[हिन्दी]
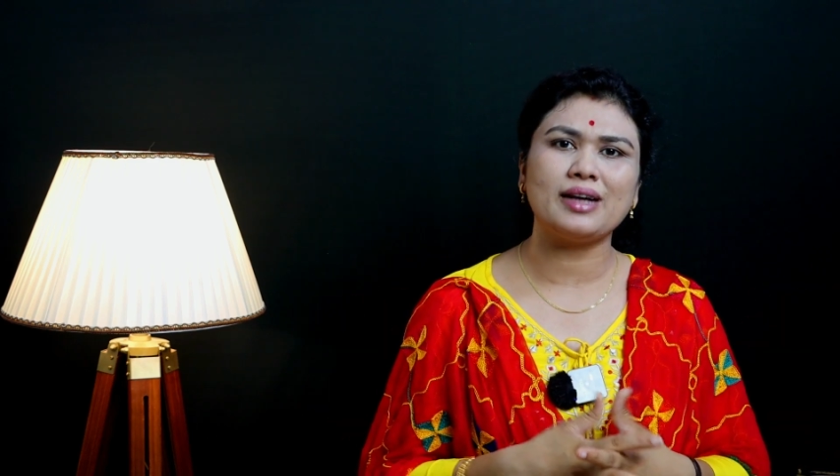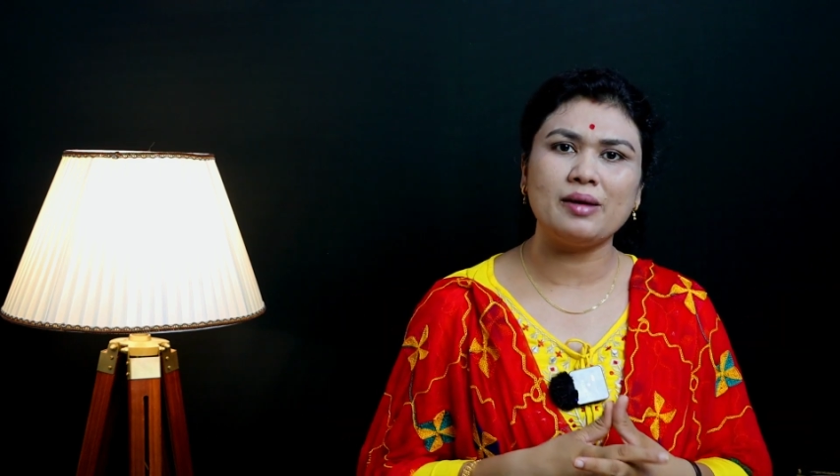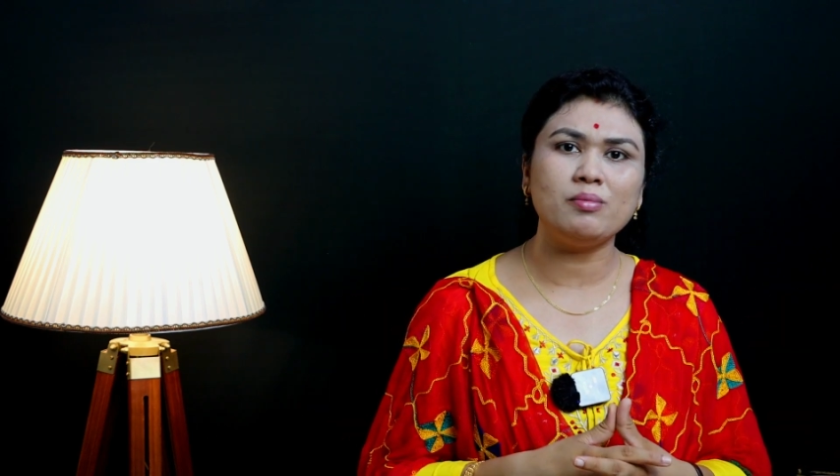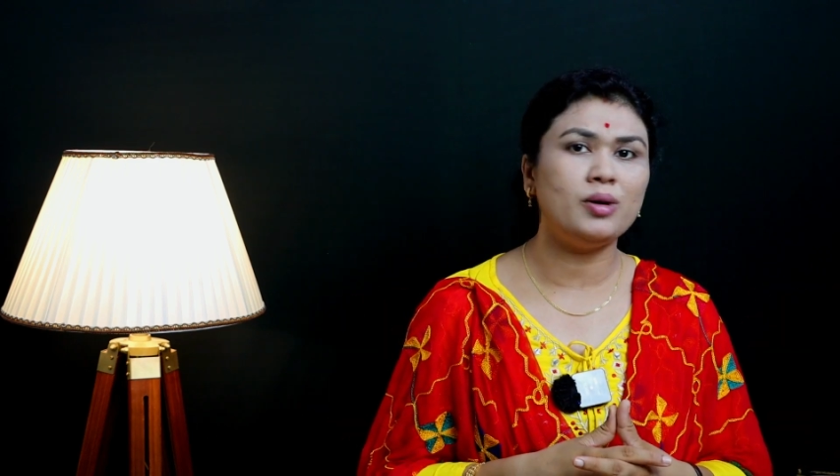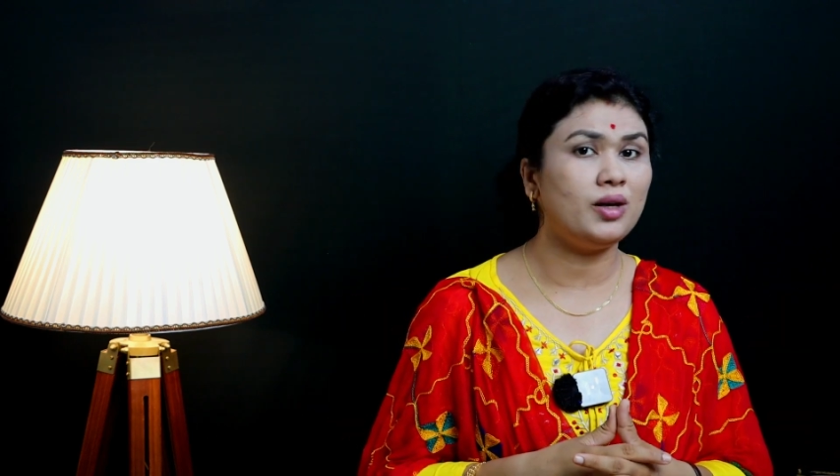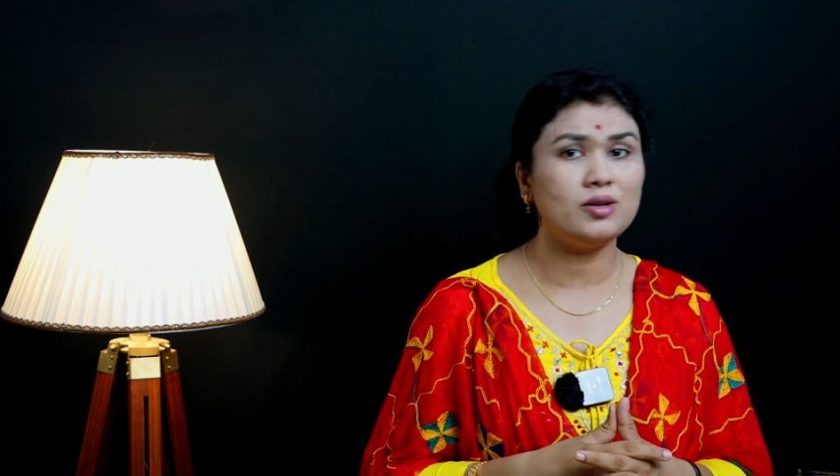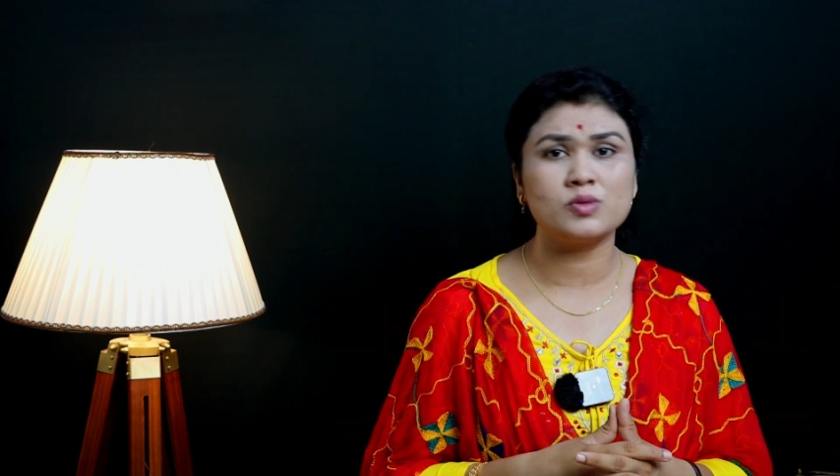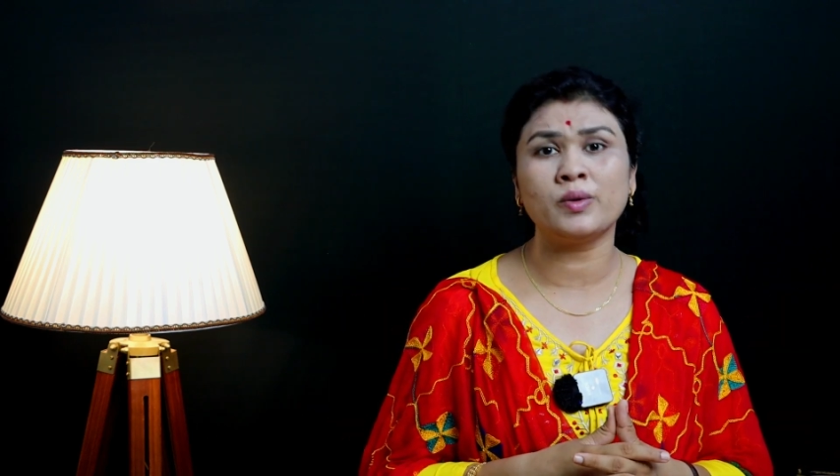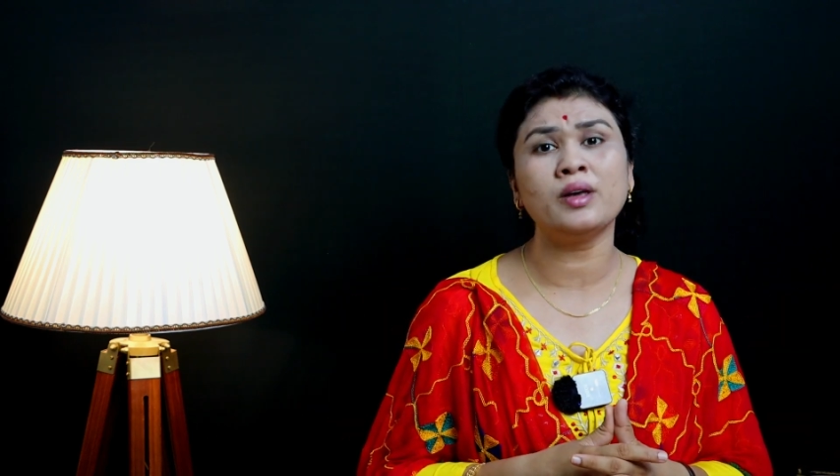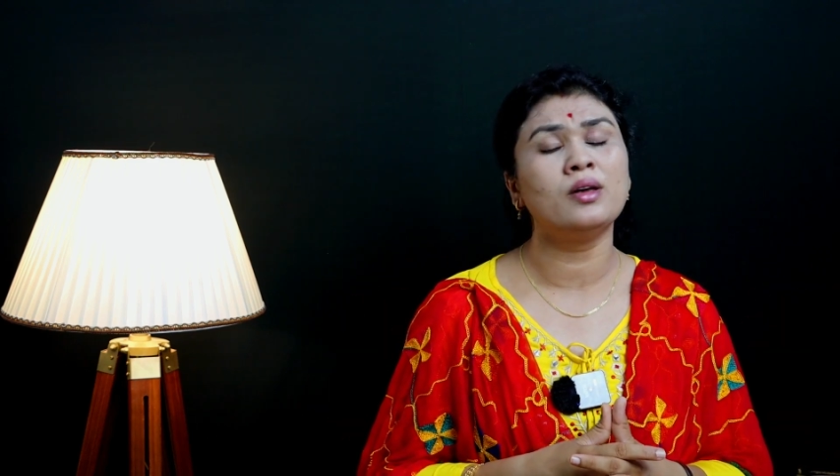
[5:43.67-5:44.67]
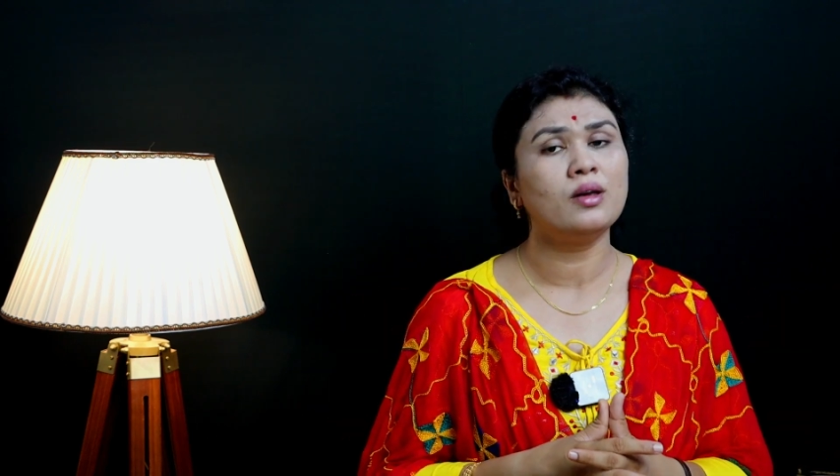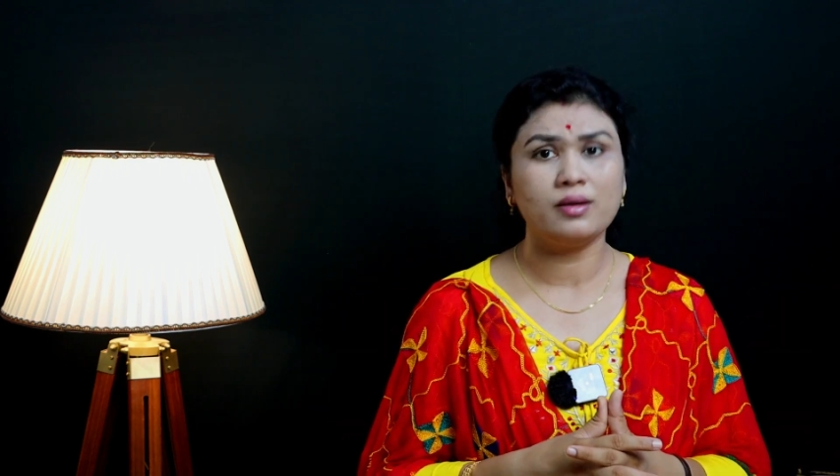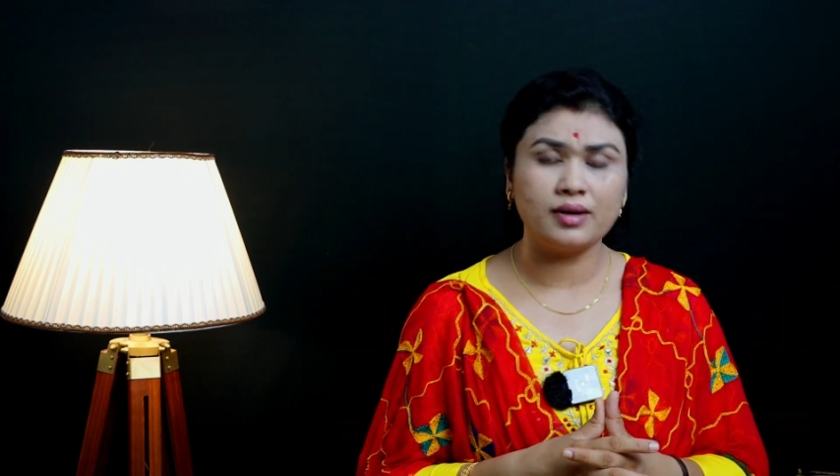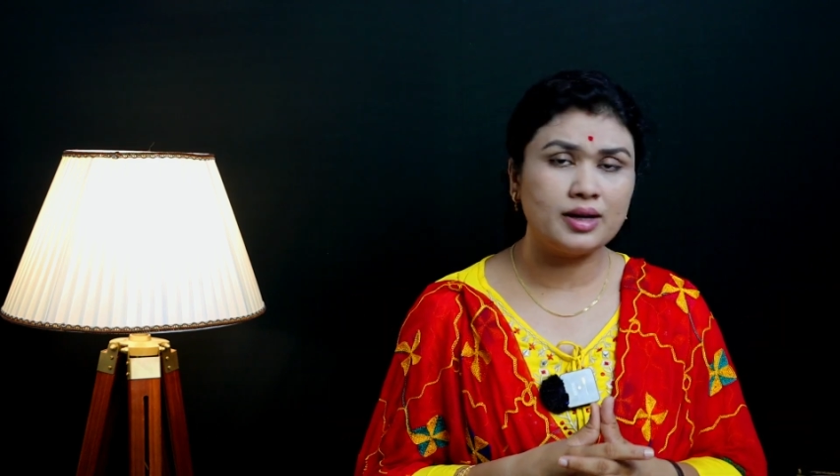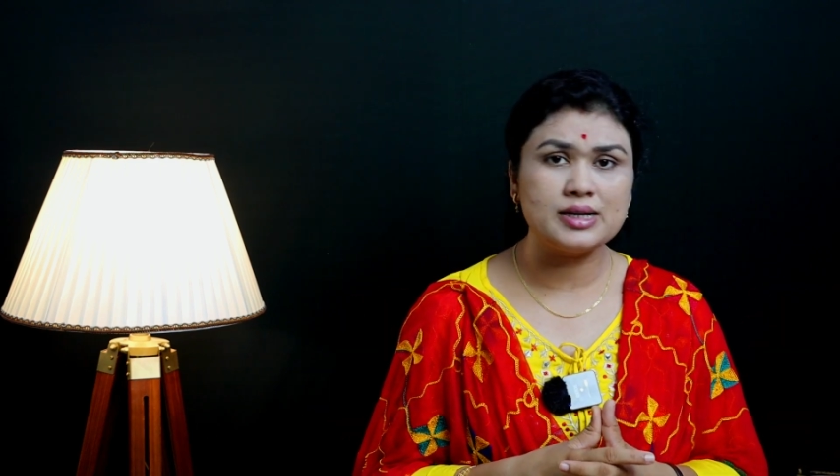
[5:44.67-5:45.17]
टाइम भी इसमें
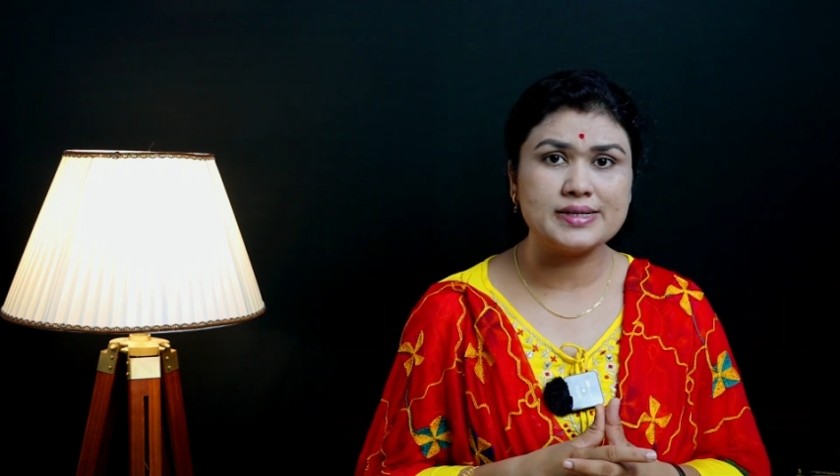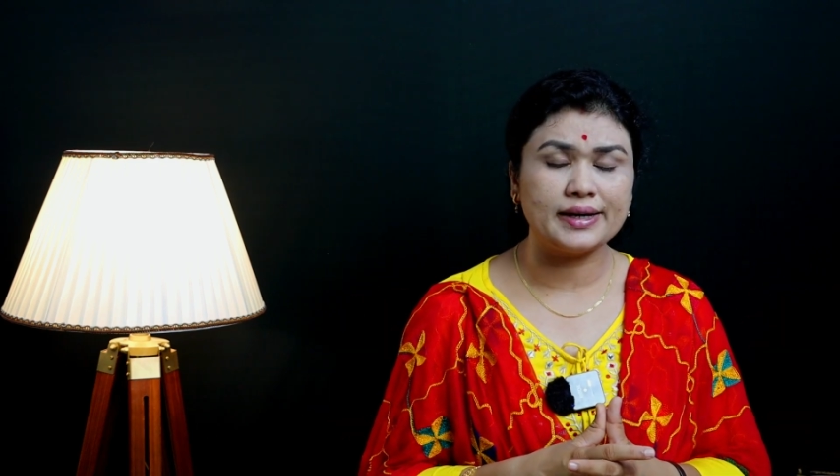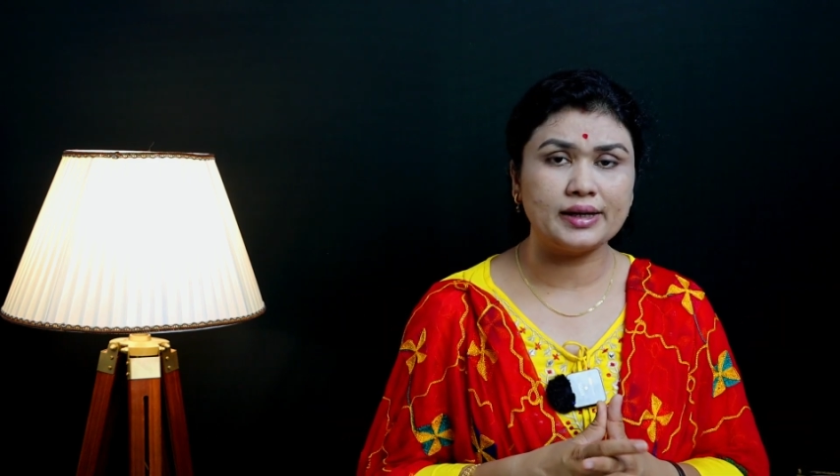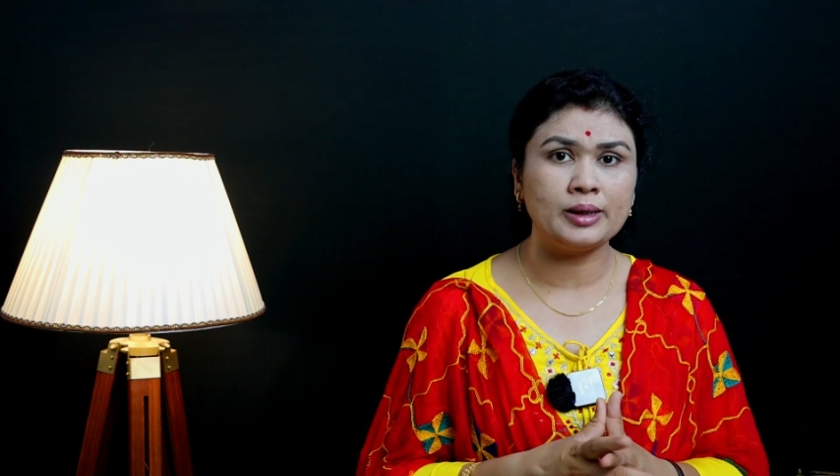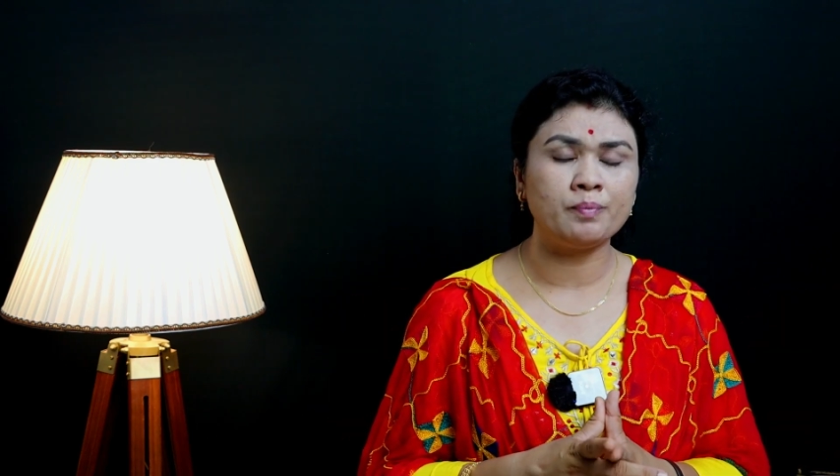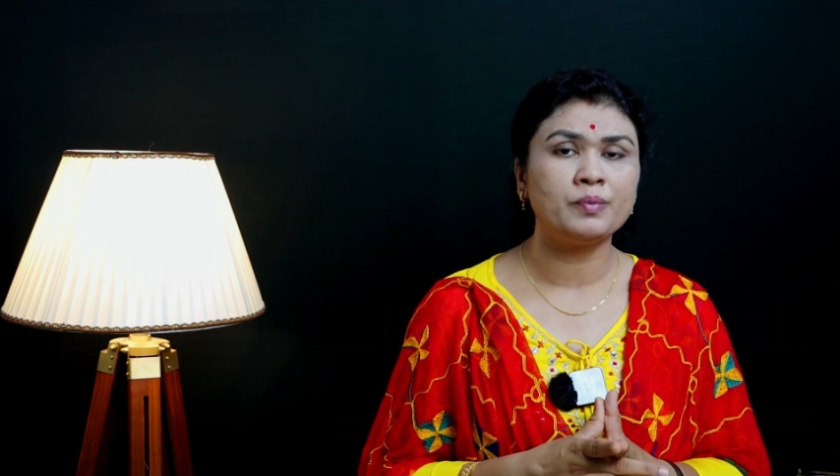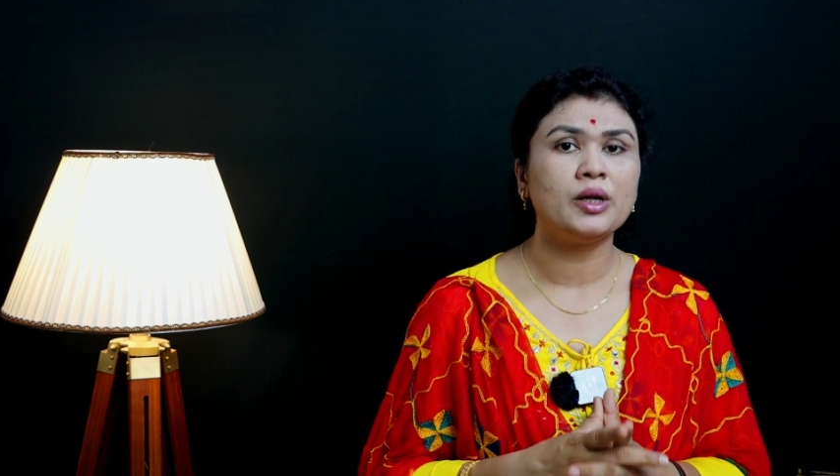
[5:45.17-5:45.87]
नहीं जाएगा